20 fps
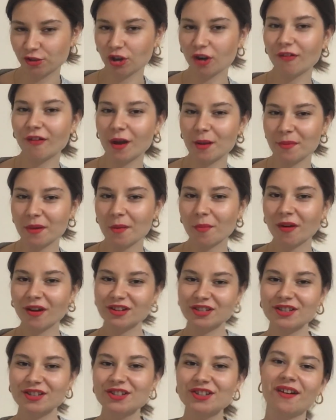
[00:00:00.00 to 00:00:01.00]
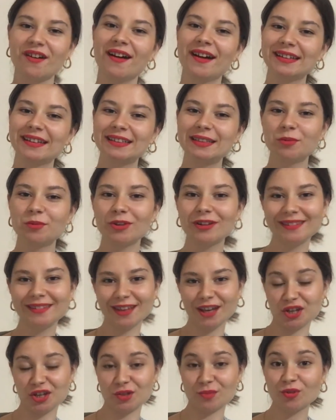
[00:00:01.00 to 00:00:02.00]
Kilo vermeye başlayınca aynada böyle
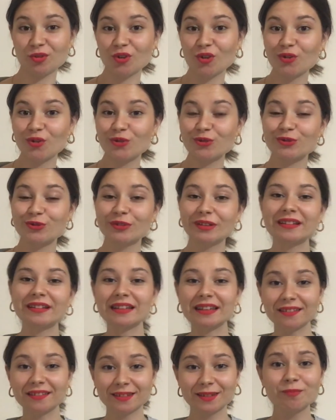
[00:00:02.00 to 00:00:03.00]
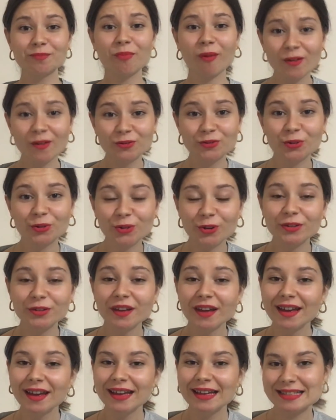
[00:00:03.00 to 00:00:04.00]
değişimi görüyorsun ya da giydiğin pantolon